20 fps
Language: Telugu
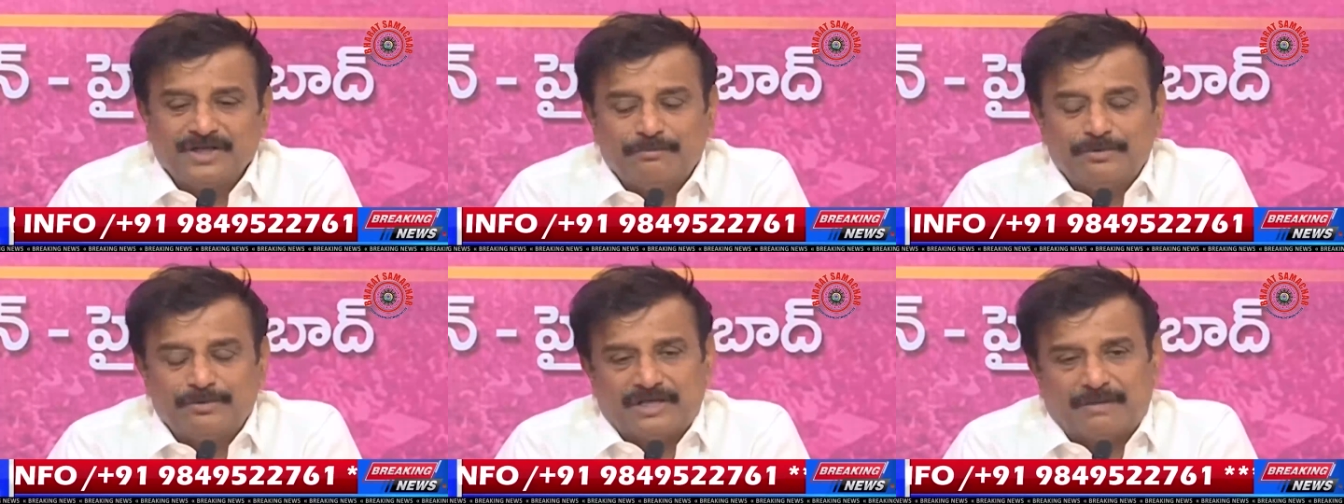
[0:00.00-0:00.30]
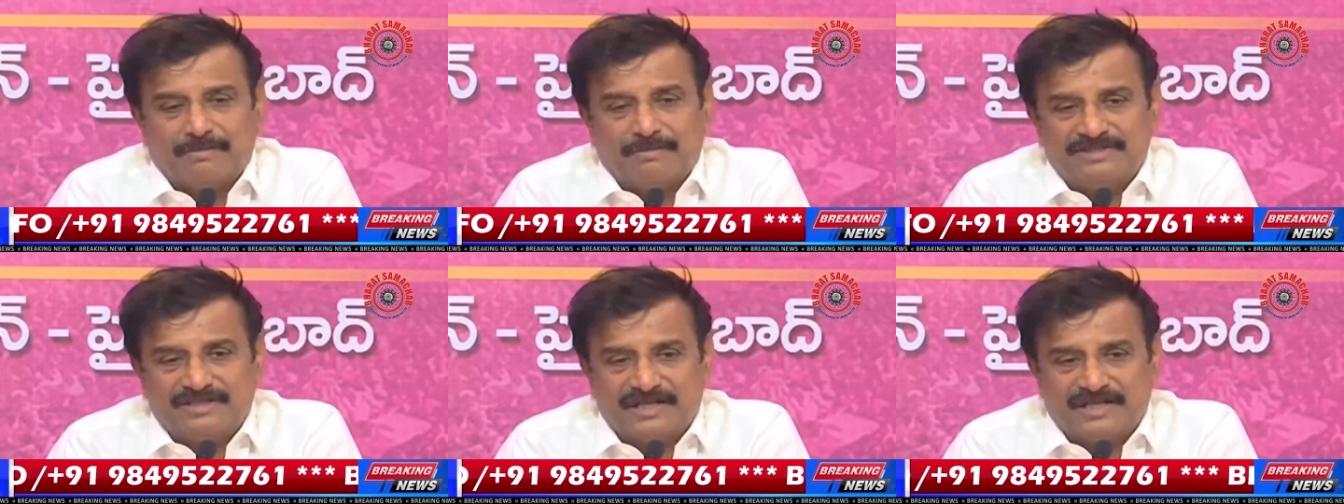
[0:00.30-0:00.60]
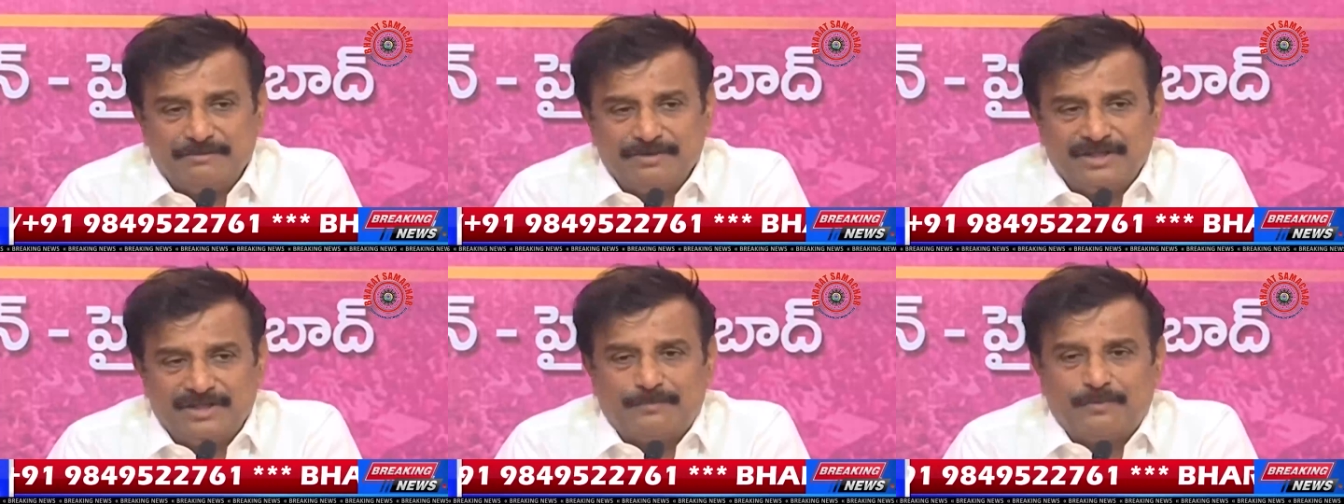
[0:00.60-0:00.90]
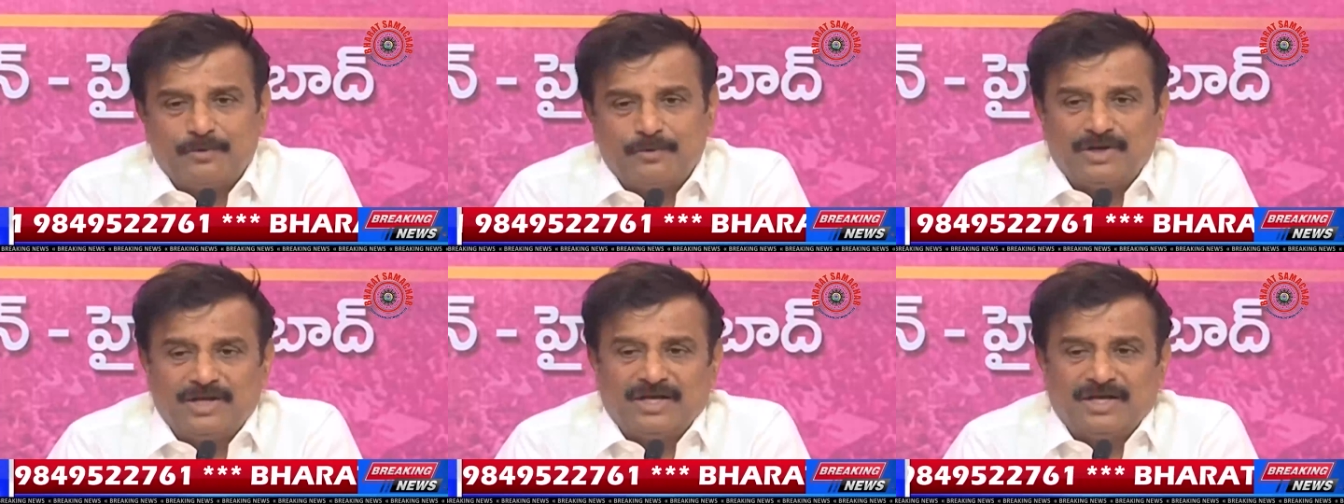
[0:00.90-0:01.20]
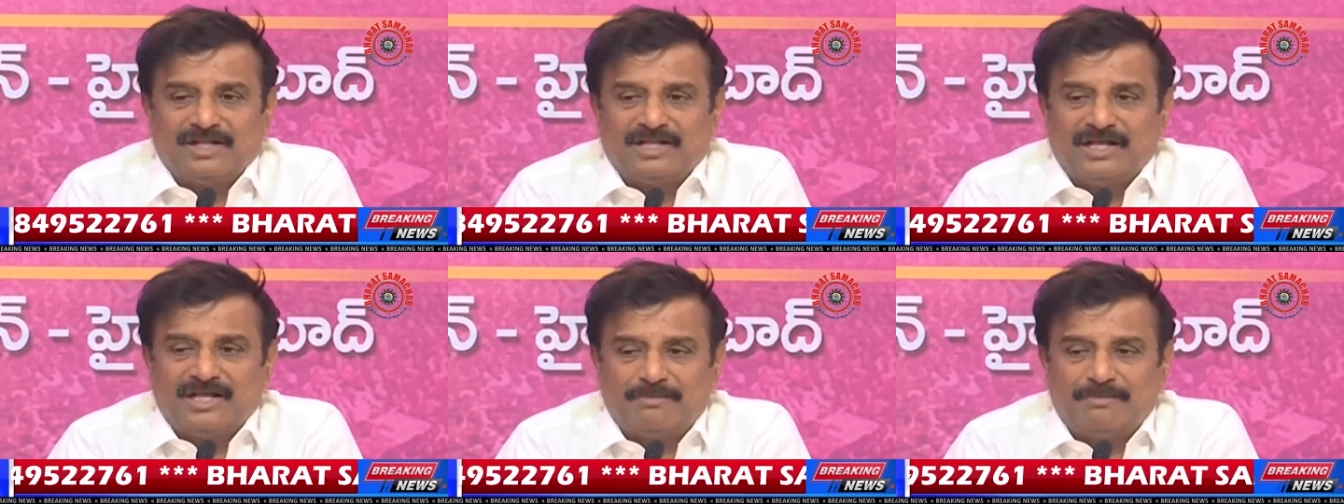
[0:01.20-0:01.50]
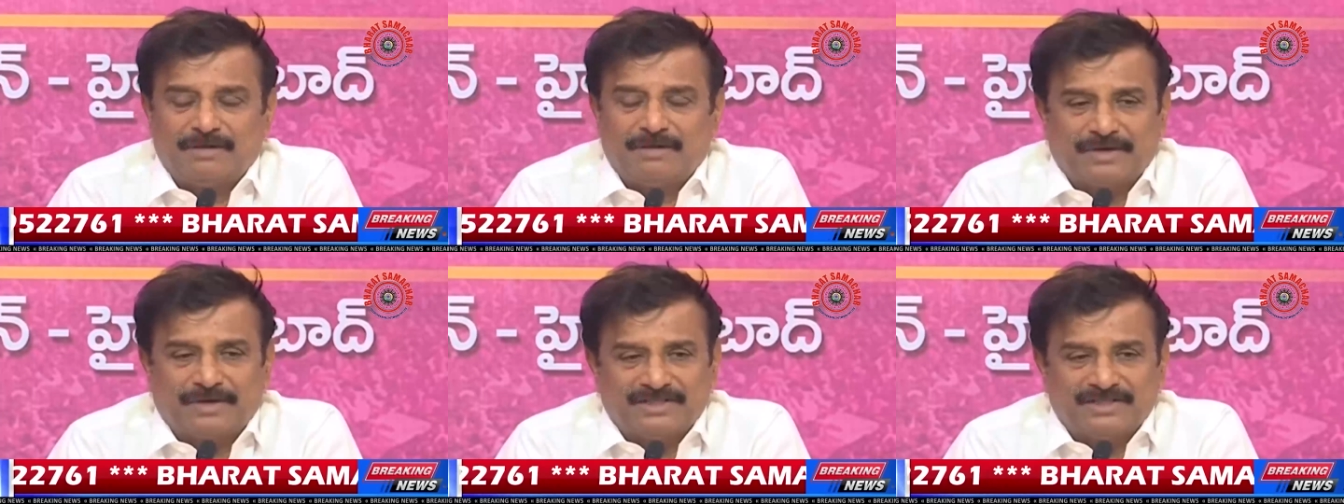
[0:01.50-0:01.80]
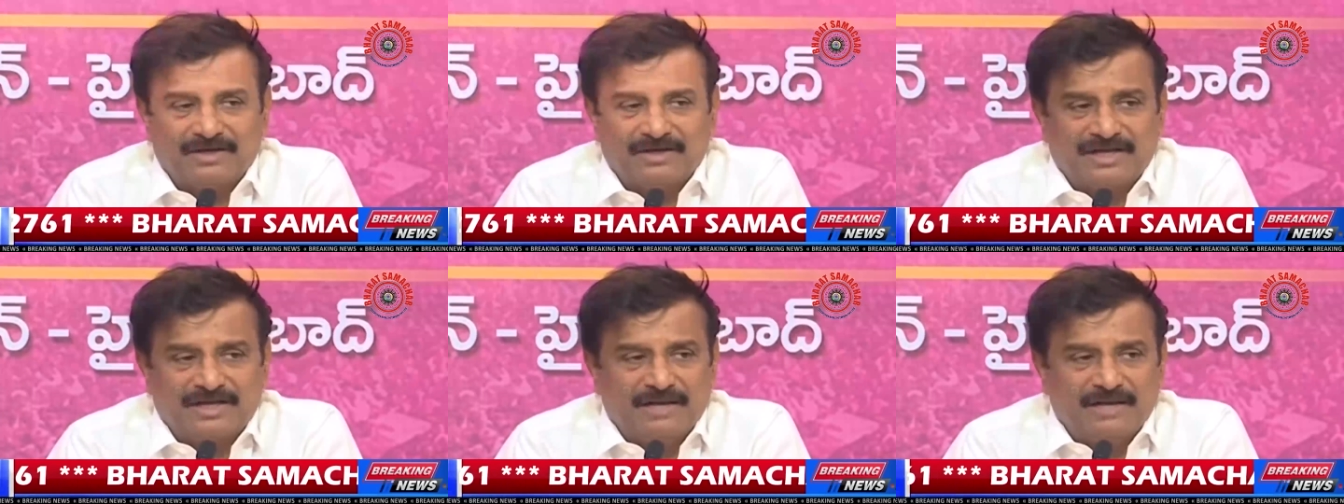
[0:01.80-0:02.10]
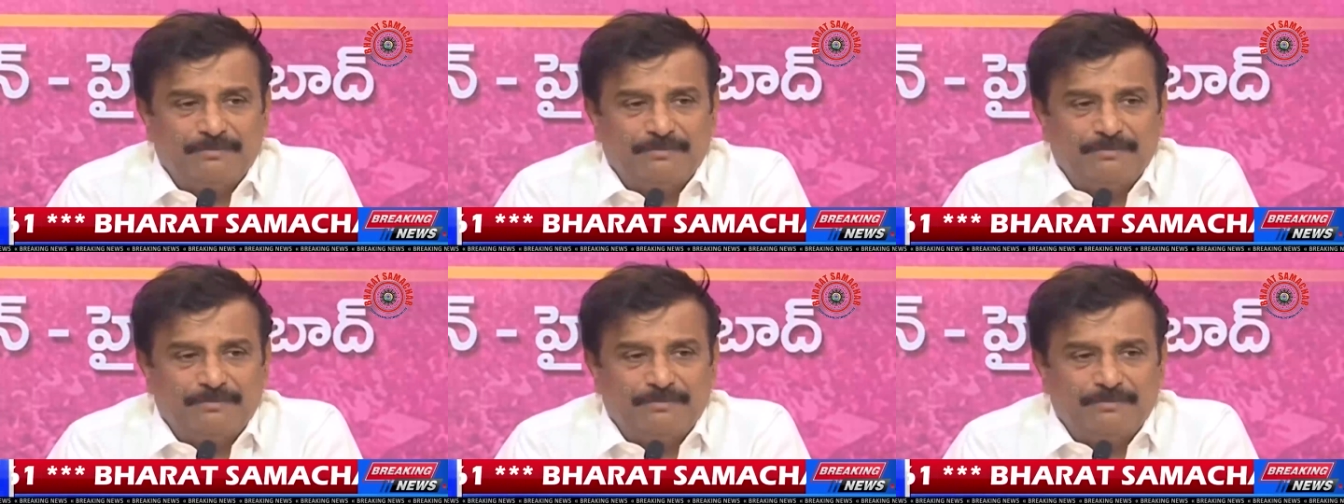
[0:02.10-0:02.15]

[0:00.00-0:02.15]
ఇప్పుడు సమస్యల మీద పోవాలి కదా మాకు ప్రజలు